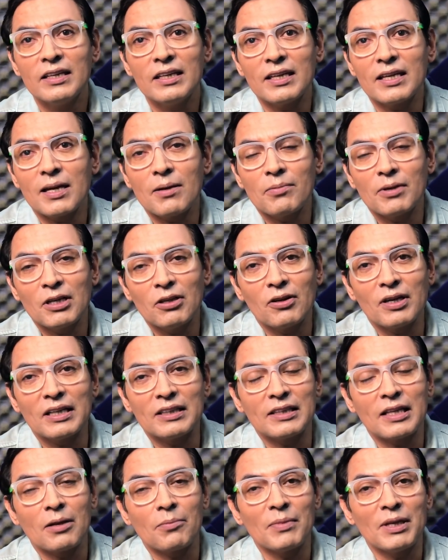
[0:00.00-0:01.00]
Y qué bueno que
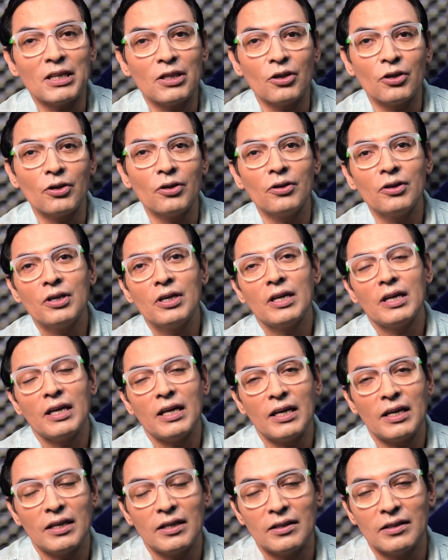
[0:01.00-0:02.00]
terminó
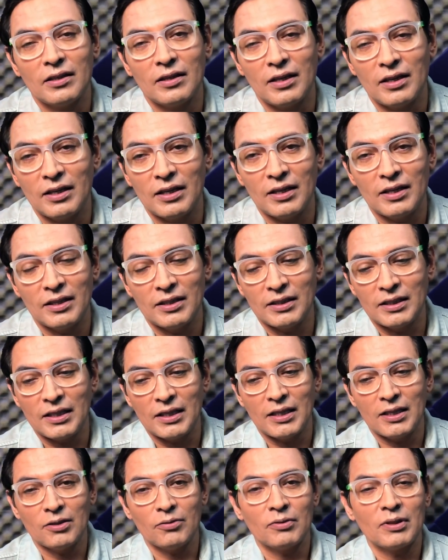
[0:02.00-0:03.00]
en, en,
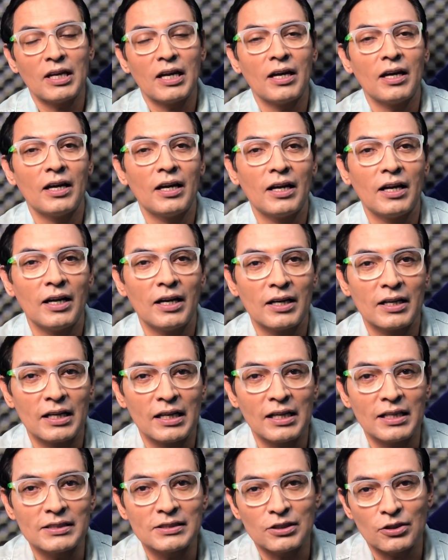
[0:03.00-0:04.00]
en una
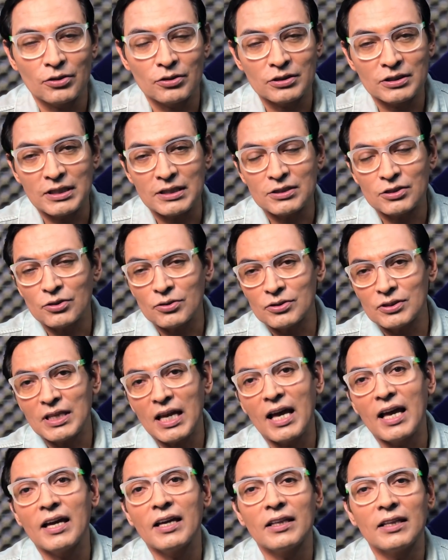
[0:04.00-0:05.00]
relación
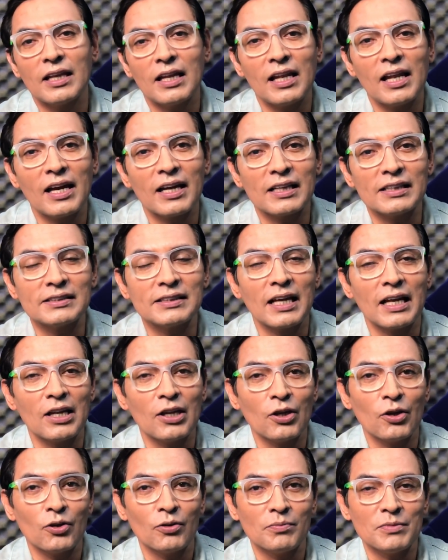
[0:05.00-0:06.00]
sexosa de la que
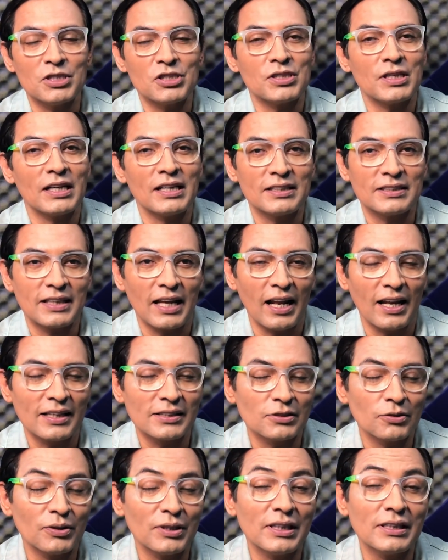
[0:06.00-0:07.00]
salió Michelle Salas, ¿no?